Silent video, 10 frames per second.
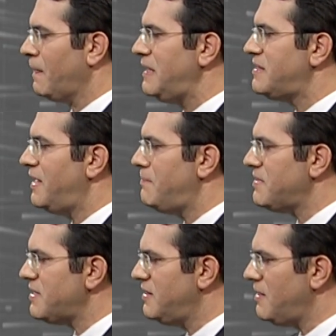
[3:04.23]
estará
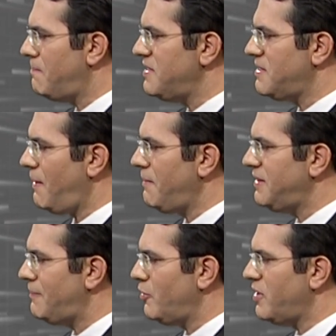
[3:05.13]
presente principalmente
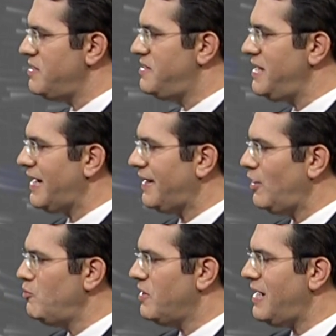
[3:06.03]
porque
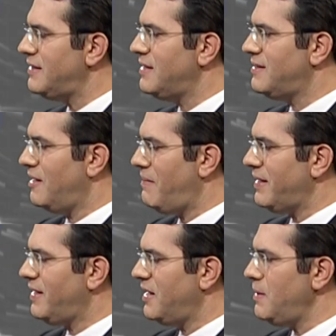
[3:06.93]
llegará humedad desde el
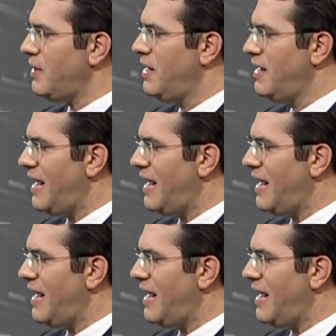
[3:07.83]
Mar Caribe.